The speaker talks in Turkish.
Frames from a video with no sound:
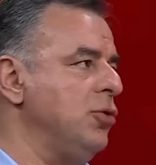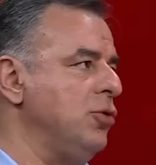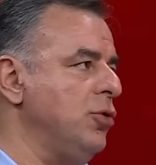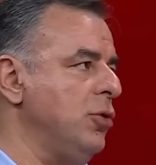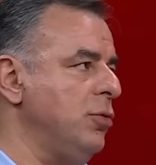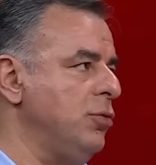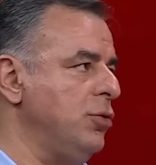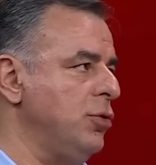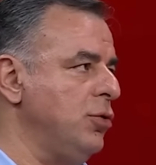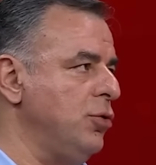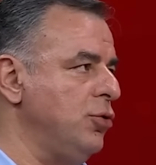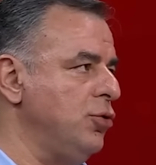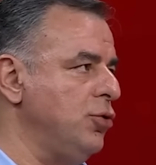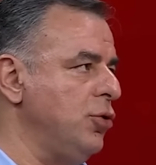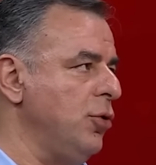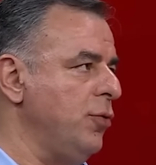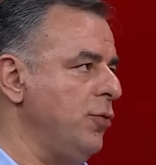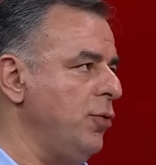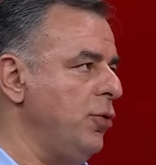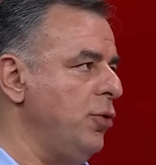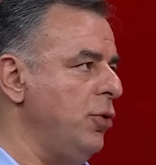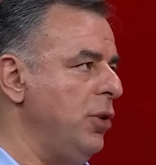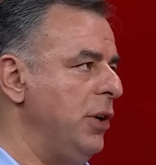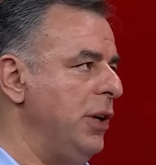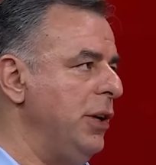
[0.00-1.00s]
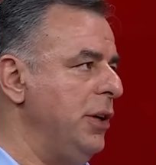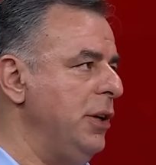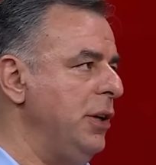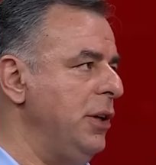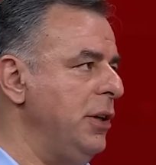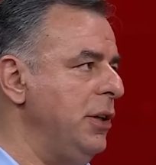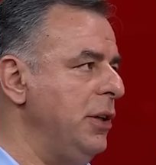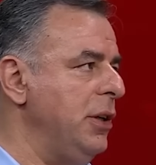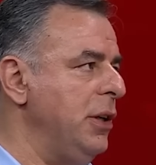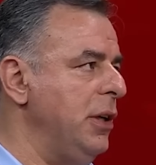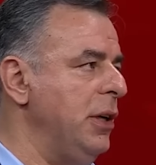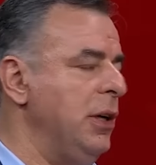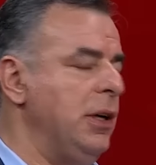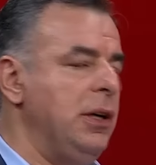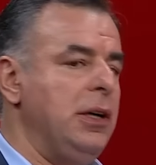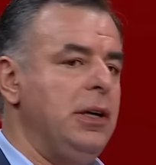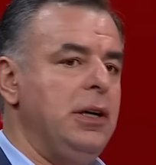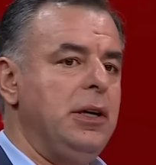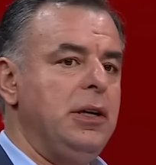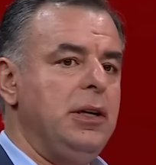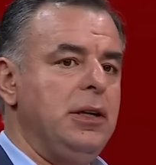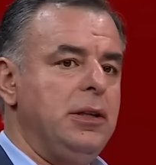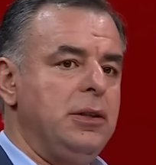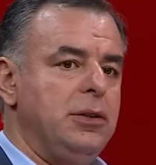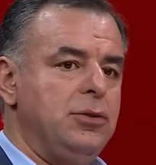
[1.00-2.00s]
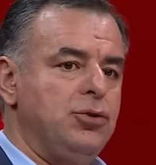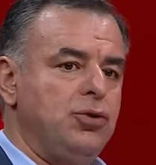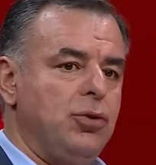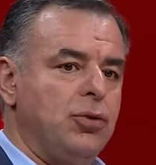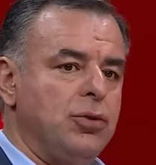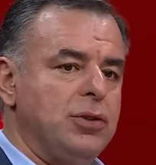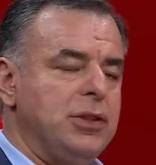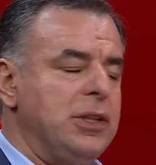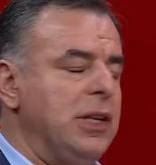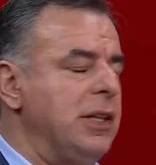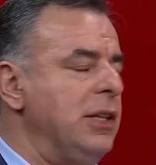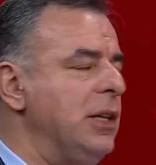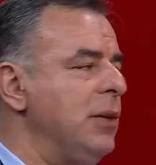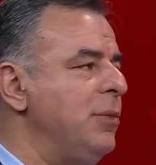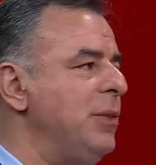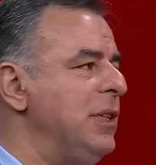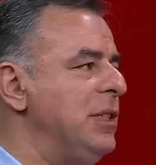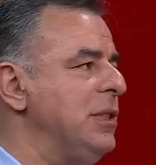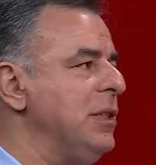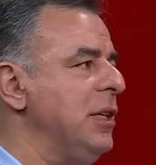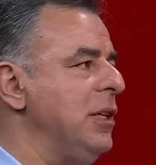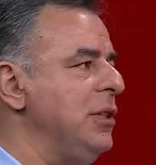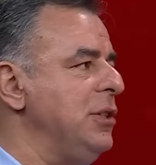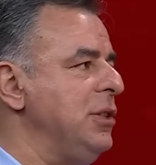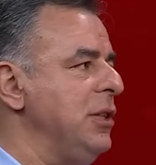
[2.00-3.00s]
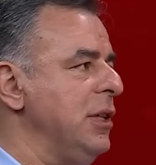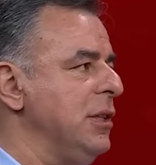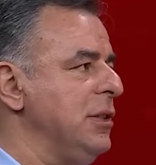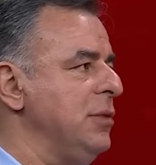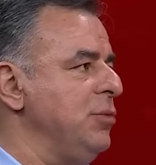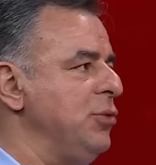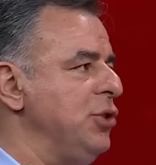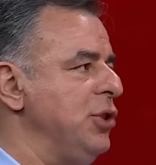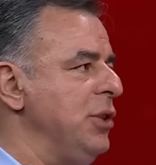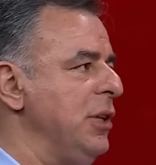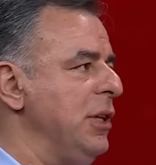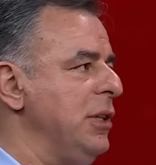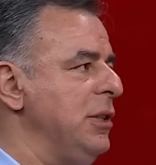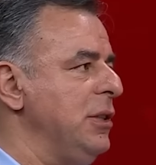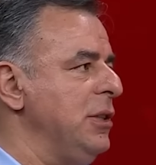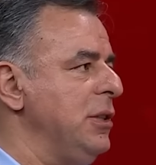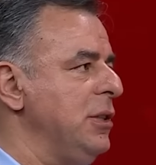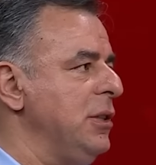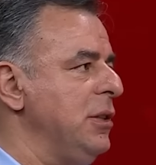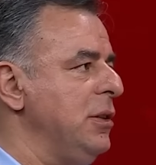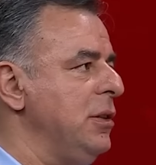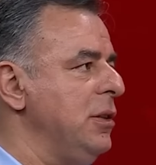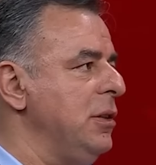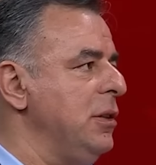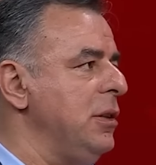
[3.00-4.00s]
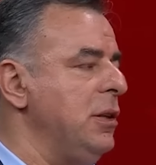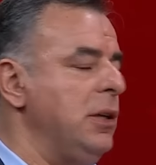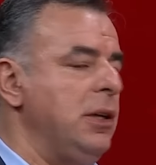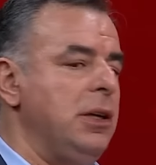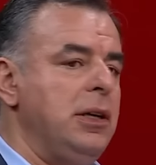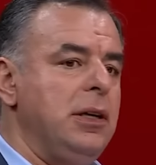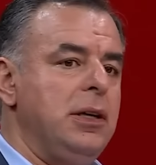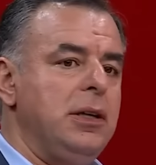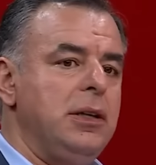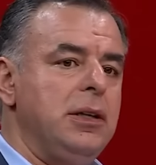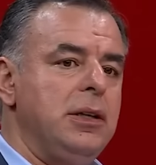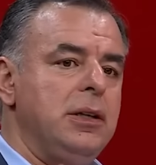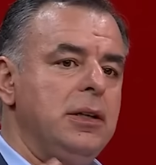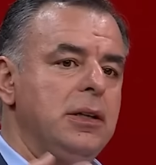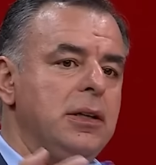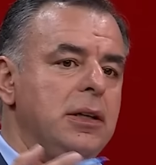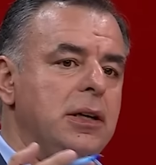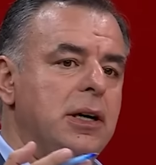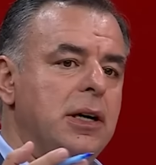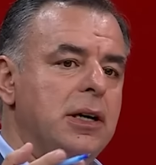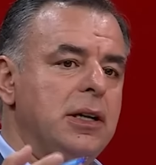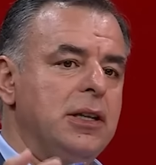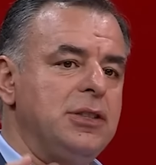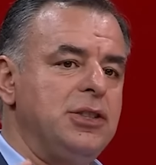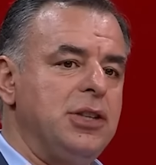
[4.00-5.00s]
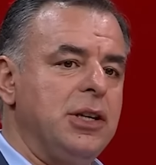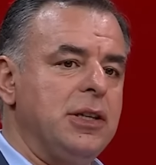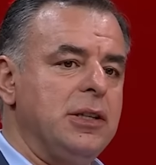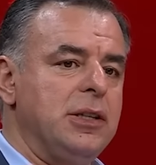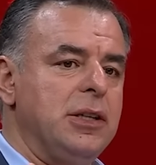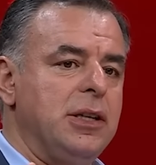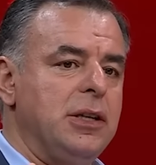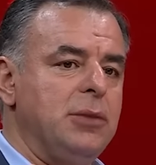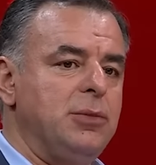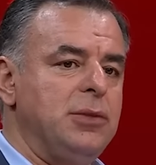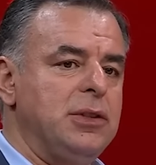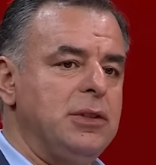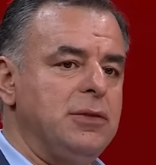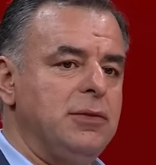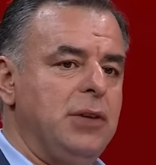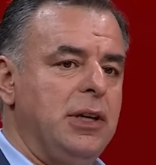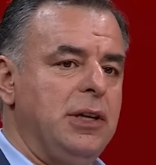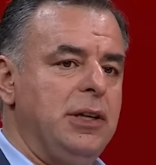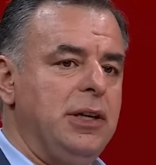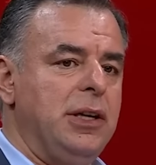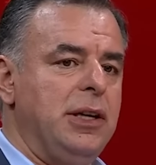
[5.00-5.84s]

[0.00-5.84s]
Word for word: otobüsü şoförleri çok sayıda mesaj yazmışlar. Alacaklarımız var.